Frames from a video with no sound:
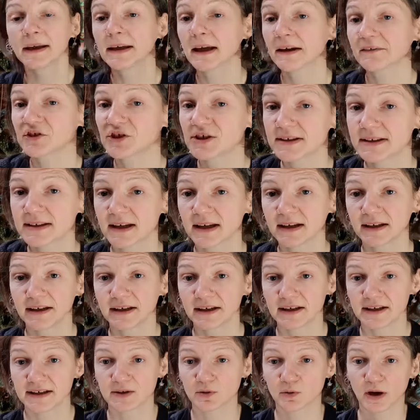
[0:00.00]
Ja wszystkie
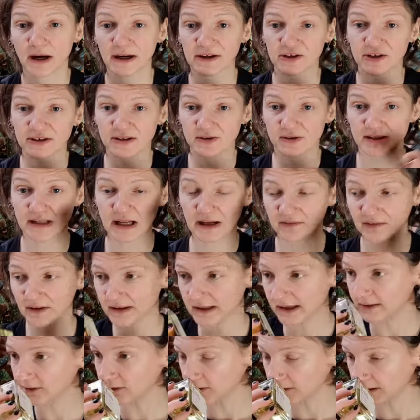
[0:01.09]
linki, słuchajcie, zostawię
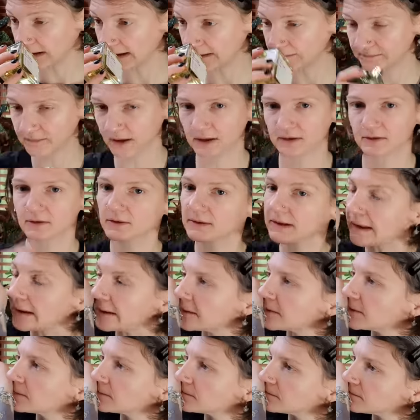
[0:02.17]
na dole. Kto ten?